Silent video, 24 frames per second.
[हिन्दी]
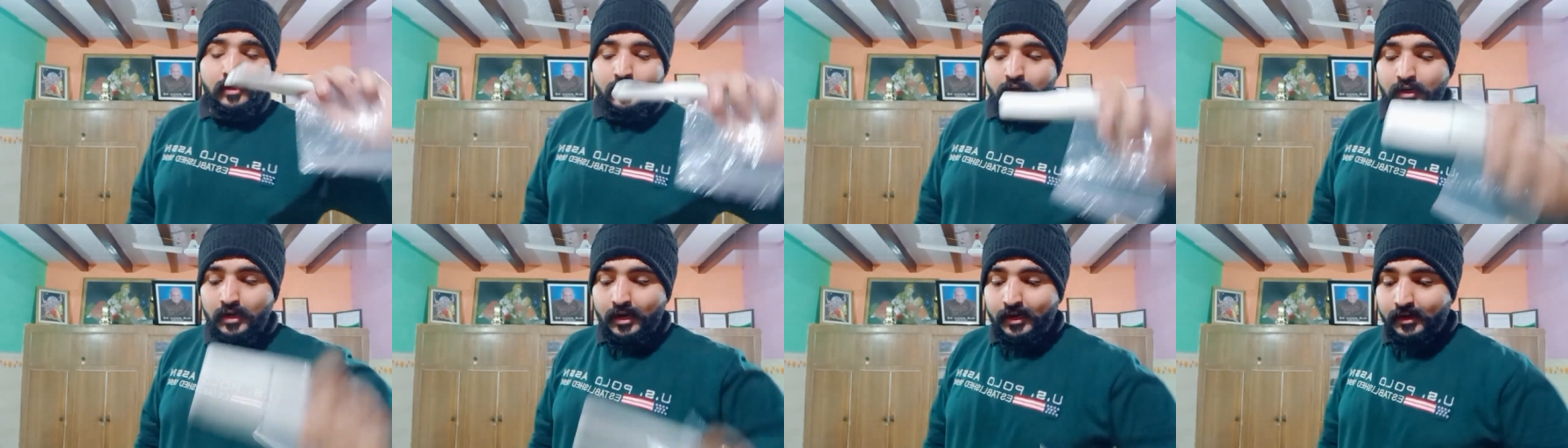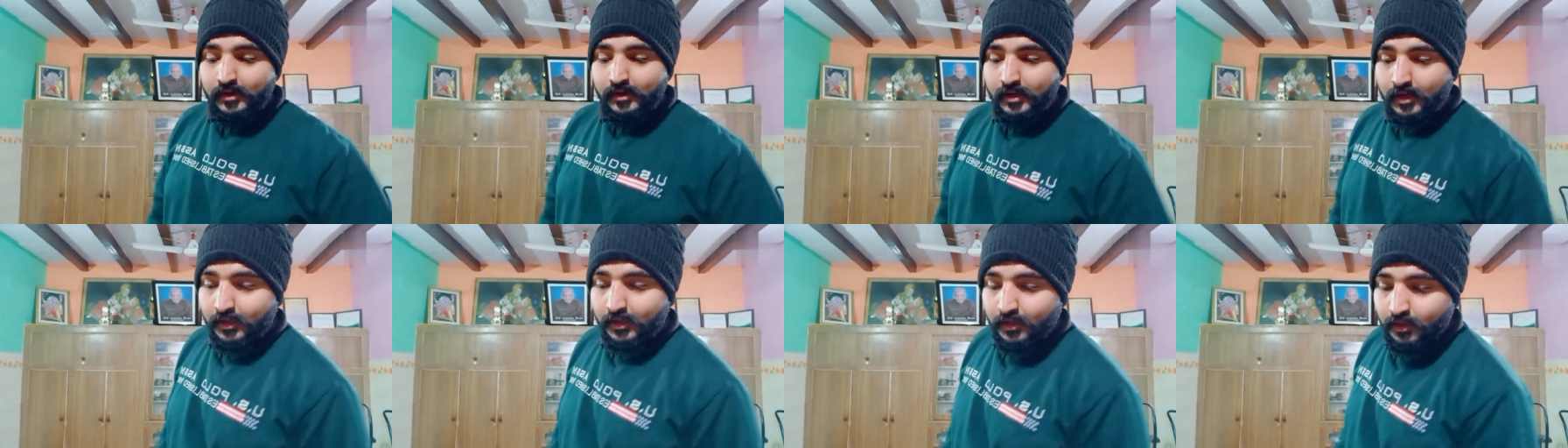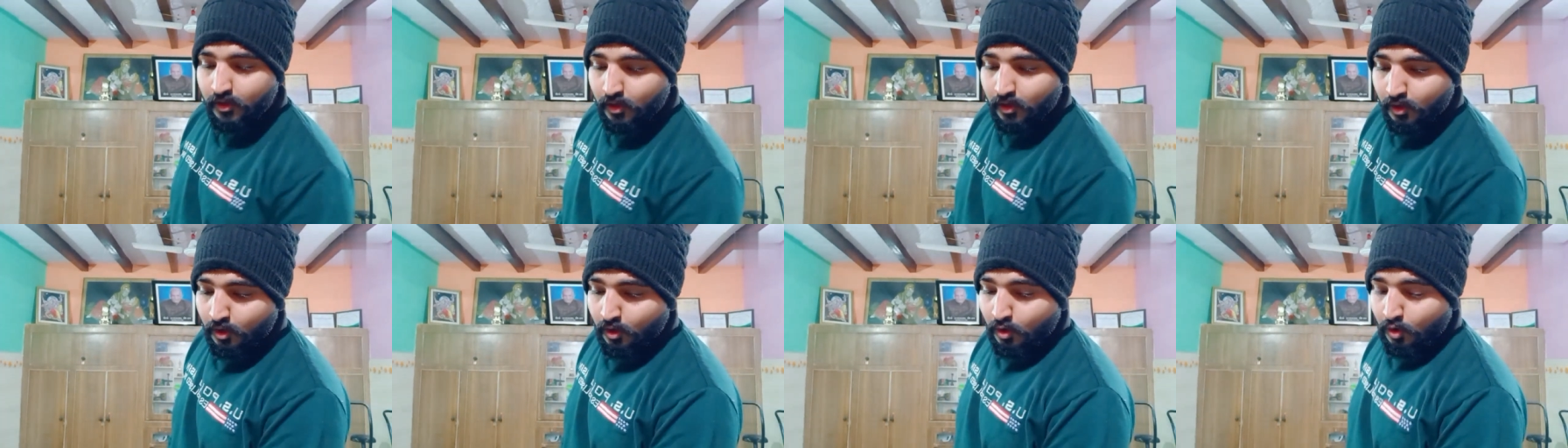रिंग लाइट का
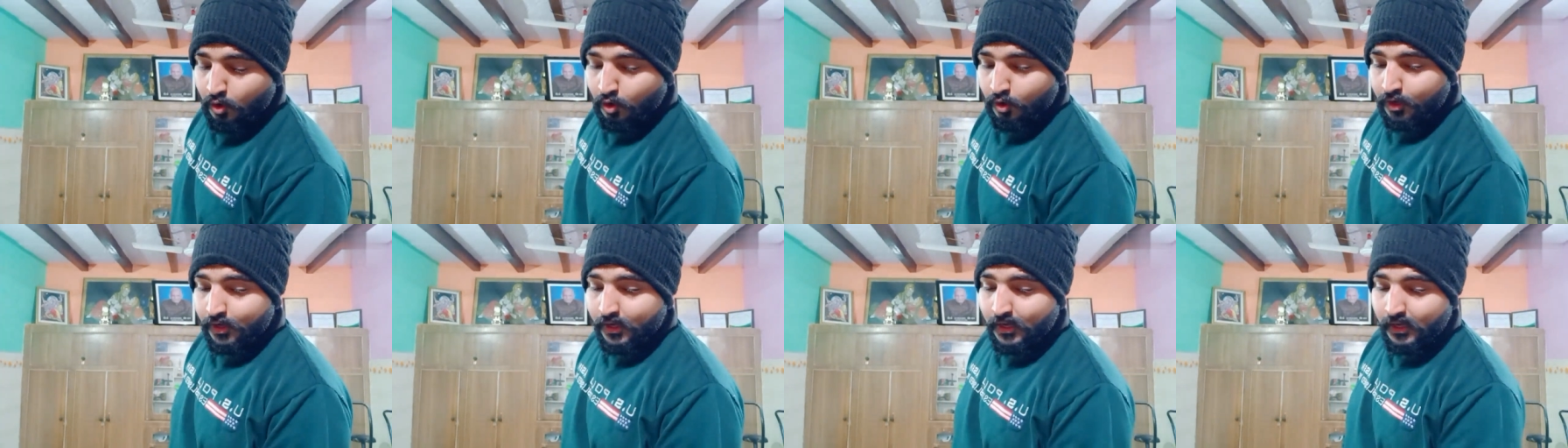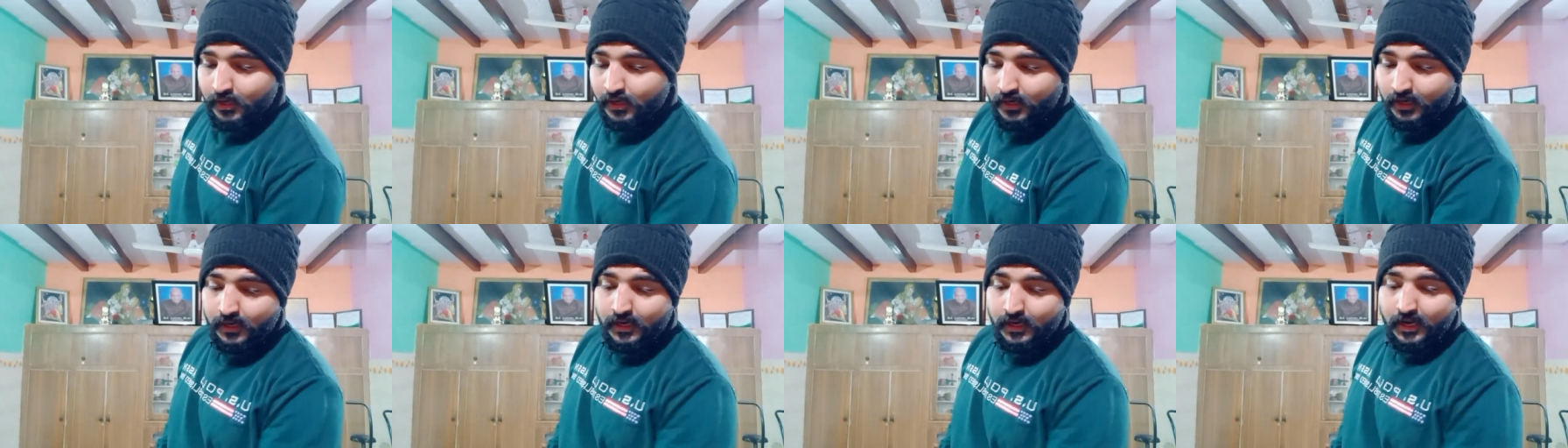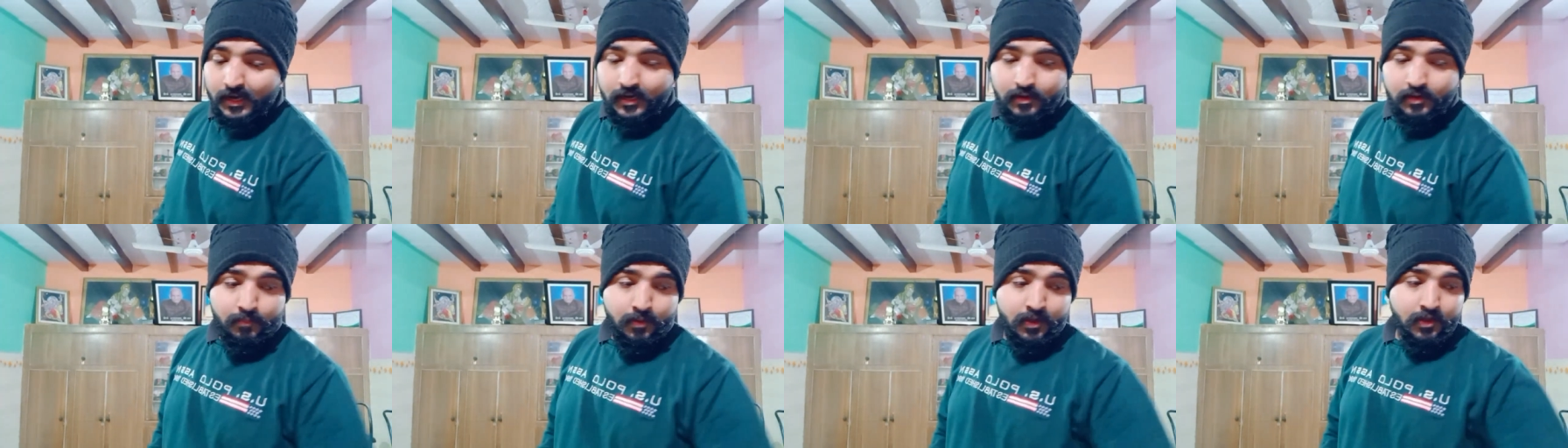ही और ये रिंग
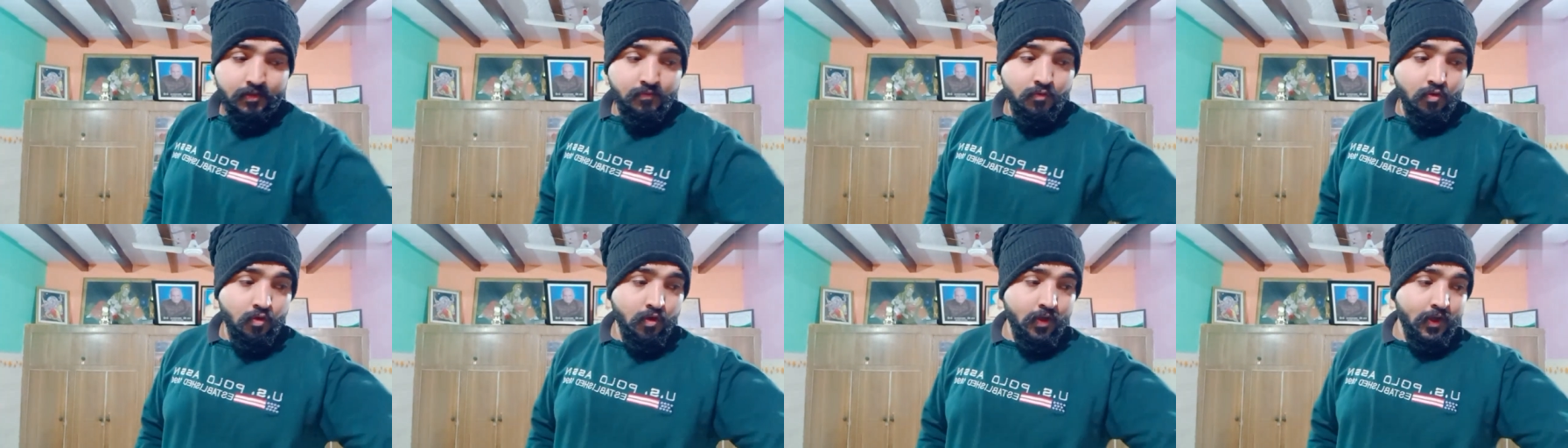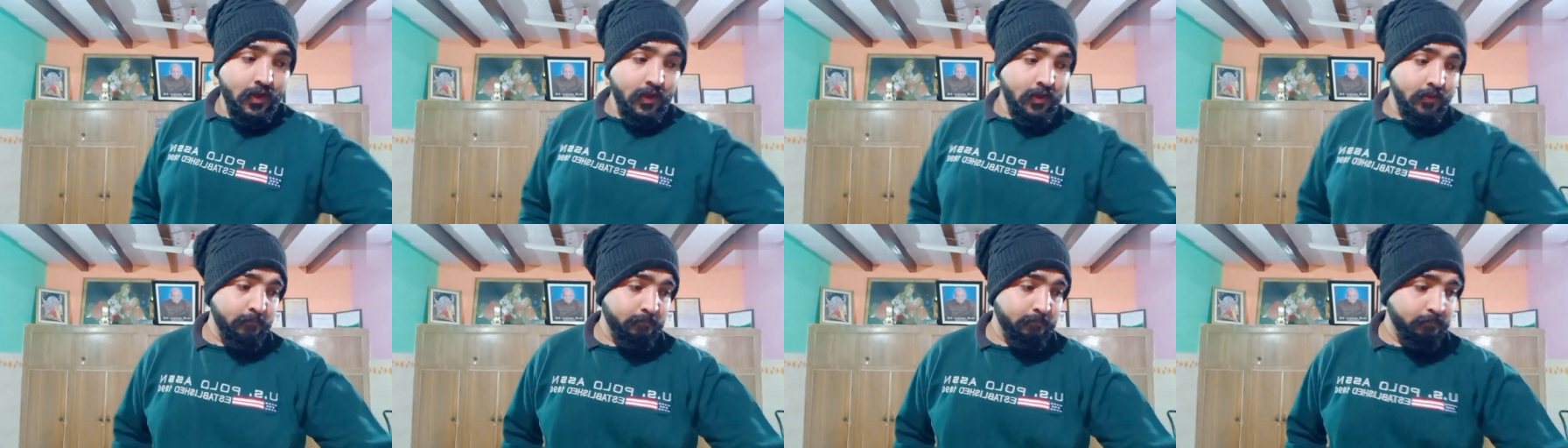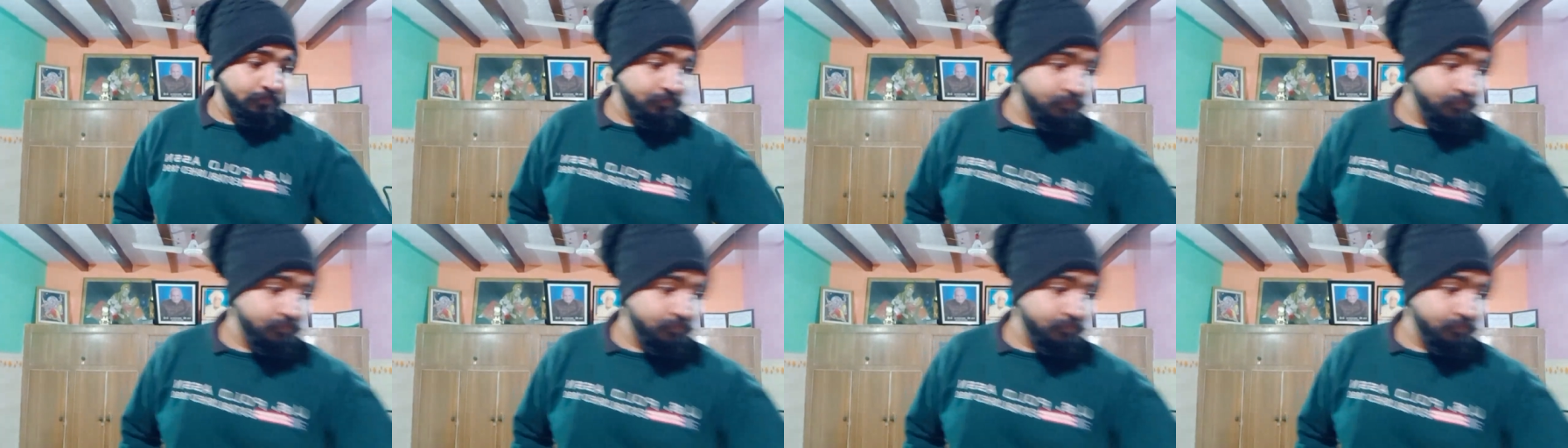लाइट भाई वो है